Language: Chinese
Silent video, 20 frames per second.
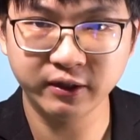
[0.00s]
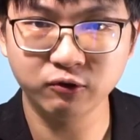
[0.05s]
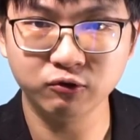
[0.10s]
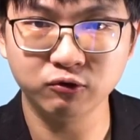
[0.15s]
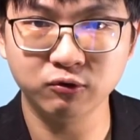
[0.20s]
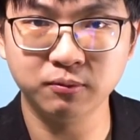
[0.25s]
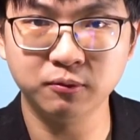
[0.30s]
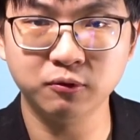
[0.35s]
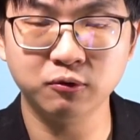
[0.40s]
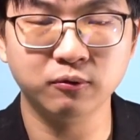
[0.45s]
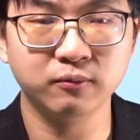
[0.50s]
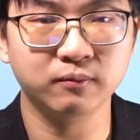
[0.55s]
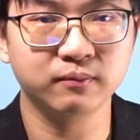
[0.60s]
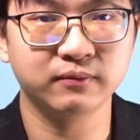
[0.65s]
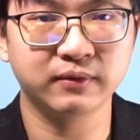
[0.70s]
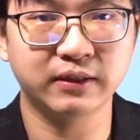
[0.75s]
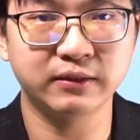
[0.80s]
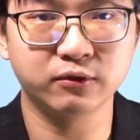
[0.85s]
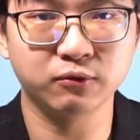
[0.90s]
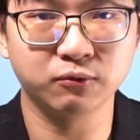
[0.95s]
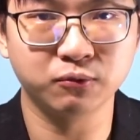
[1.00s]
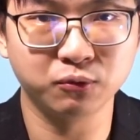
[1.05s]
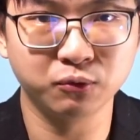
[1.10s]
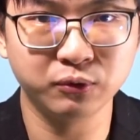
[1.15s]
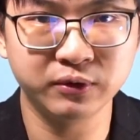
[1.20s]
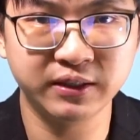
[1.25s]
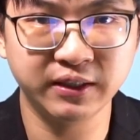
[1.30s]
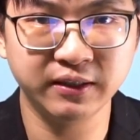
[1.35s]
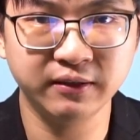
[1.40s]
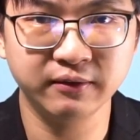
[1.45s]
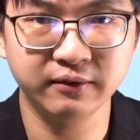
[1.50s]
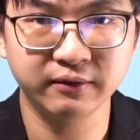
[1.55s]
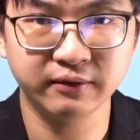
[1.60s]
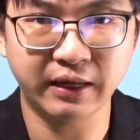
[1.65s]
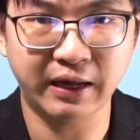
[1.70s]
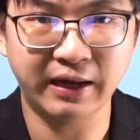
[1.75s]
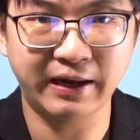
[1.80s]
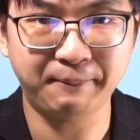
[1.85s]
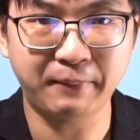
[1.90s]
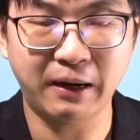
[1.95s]
的奴仆，但是如今
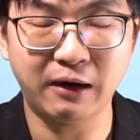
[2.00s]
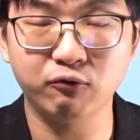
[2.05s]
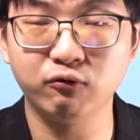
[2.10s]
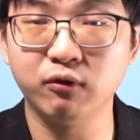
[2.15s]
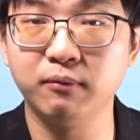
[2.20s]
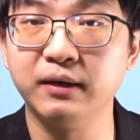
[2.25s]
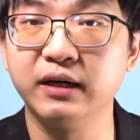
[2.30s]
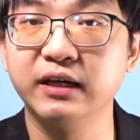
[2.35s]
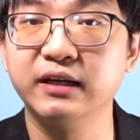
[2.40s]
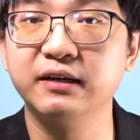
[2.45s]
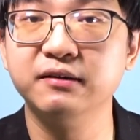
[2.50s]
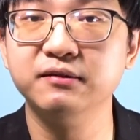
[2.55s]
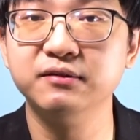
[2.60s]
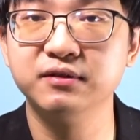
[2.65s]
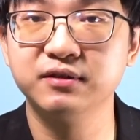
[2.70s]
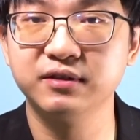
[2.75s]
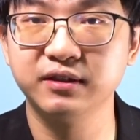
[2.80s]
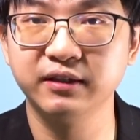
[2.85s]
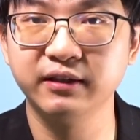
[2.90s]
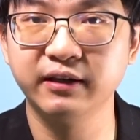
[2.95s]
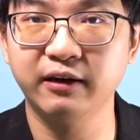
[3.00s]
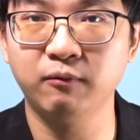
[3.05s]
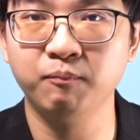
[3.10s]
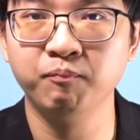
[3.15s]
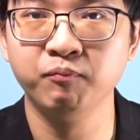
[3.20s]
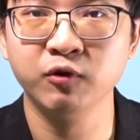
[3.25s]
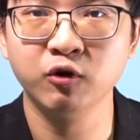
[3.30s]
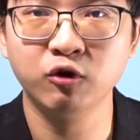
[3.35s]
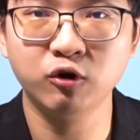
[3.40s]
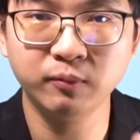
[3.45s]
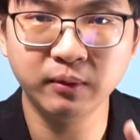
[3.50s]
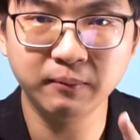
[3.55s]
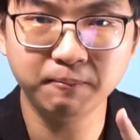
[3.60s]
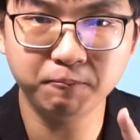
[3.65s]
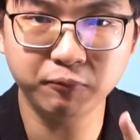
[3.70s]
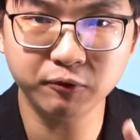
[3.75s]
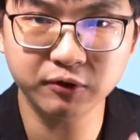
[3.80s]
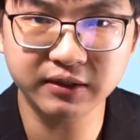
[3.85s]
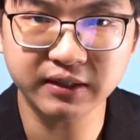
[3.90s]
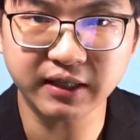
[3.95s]
他把我们更新了，我们
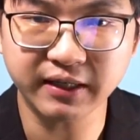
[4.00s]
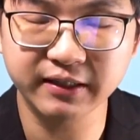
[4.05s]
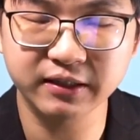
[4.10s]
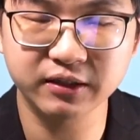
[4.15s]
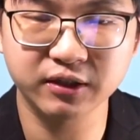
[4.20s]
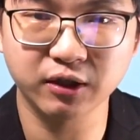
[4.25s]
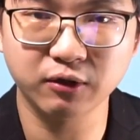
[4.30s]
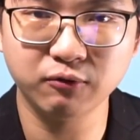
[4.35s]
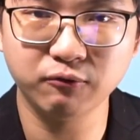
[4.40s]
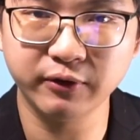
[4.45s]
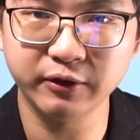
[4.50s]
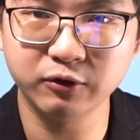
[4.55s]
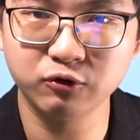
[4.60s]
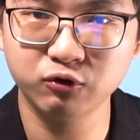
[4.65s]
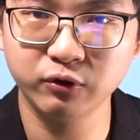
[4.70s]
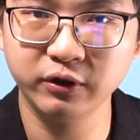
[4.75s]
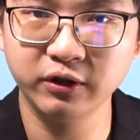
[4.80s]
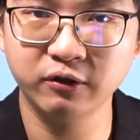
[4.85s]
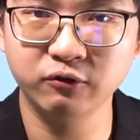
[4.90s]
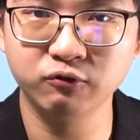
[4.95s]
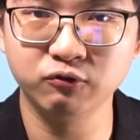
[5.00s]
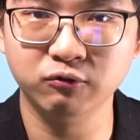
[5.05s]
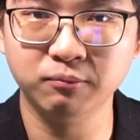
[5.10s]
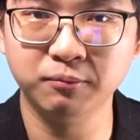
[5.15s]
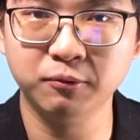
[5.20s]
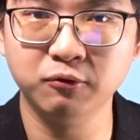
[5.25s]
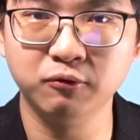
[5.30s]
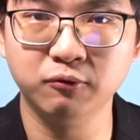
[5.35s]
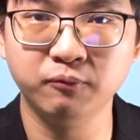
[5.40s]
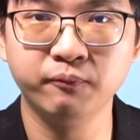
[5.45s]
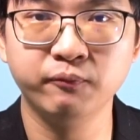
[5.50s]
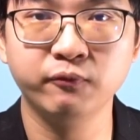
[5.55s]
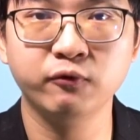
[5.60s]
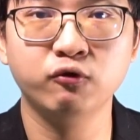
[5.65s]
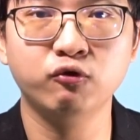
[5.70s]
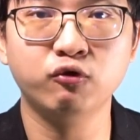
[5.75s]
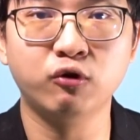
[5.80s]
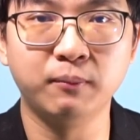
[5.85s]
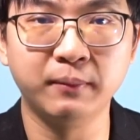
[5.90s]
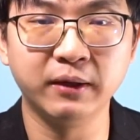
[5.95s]
不再成为罪的奴仆。
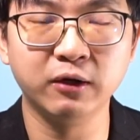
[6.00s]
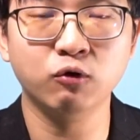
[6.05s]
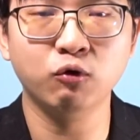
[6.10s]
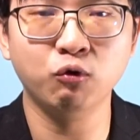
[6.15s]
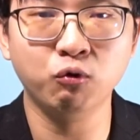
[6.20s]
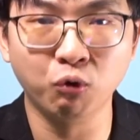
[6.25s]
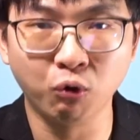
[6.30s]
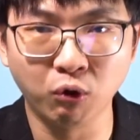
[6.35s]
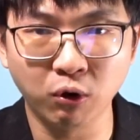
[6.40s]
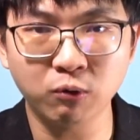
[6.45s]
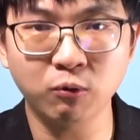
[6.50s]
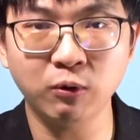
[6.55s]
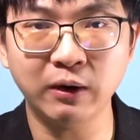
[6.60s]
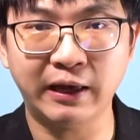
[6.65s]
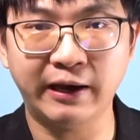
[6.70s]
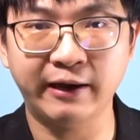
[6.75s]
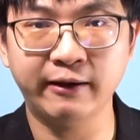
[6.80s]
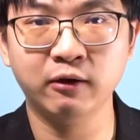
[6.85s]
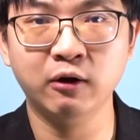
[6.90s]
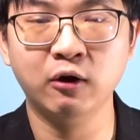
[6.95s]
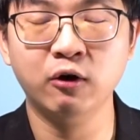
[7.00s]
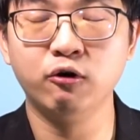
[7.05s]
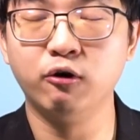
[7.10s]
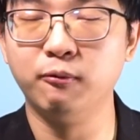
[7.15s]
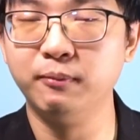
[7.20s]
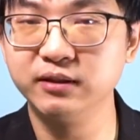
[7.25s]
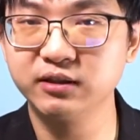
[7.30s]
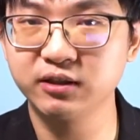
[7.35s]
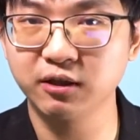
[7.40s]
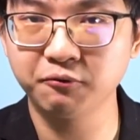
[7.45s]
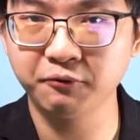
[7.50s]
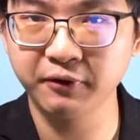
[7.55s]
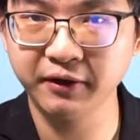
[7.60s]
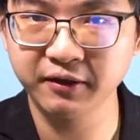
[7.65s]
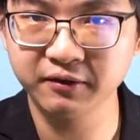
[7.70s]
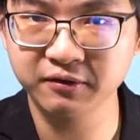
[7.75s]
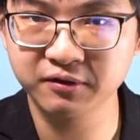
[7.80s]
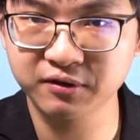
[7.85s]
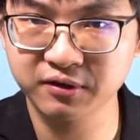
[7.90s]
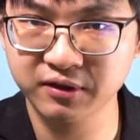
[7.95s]
我们活过来，我们成为一
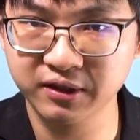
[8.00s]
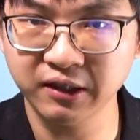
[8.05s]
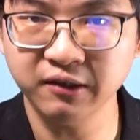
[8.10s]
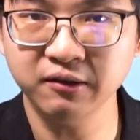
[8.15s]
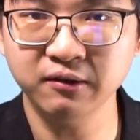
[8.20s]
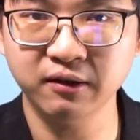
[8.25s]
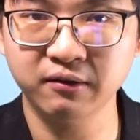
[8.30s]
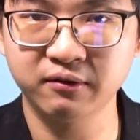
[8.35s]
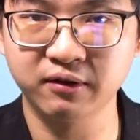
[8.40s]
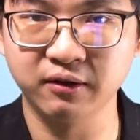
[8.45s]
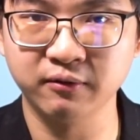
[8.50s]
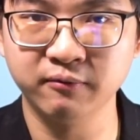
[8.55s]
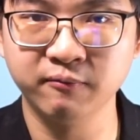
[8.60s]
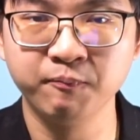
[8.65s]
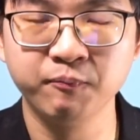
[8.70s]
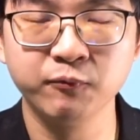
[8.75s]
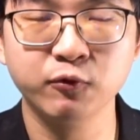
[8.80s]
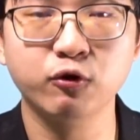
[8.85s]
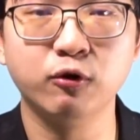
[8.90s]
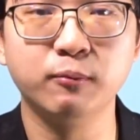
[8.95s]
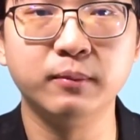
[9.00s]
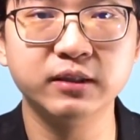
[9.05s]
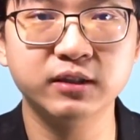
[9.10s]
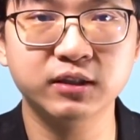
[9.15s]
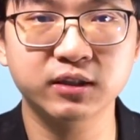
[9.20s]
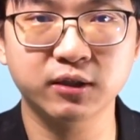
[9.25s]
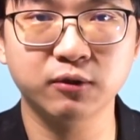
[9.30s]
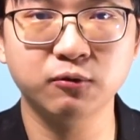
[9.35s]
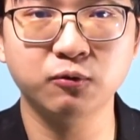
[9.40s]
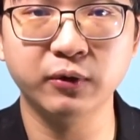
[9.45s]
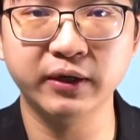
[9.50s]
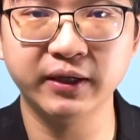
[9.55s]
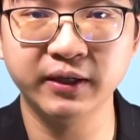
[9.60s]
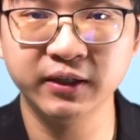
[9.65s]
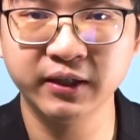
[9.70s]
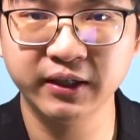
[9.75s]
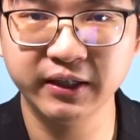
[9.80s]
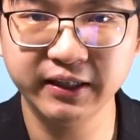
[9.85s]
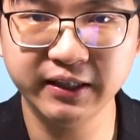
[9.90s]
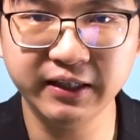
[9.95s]
个新的人，我们成
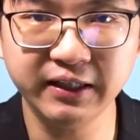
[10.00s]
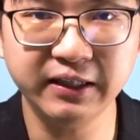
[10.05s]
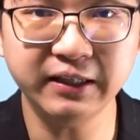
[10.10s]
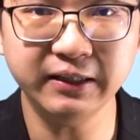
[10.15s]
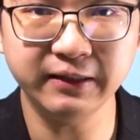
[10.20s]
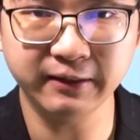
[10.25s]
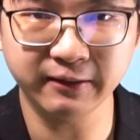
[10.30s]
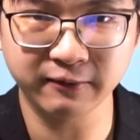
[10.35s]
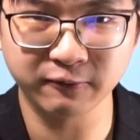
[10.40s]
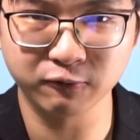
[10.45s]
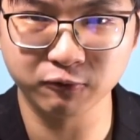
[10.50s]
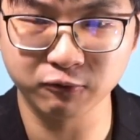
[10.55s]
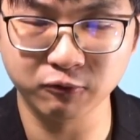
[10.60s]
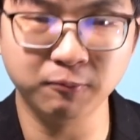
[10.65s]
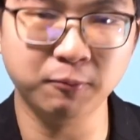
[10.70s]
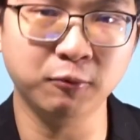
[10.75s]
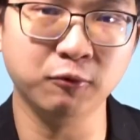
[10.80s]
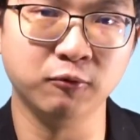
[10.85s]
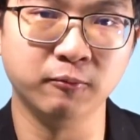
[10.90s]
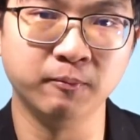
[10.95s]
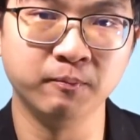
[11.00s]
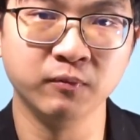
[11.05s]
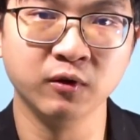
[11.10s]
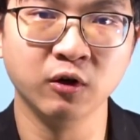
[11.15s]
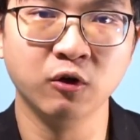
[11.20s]
为义的奴仆。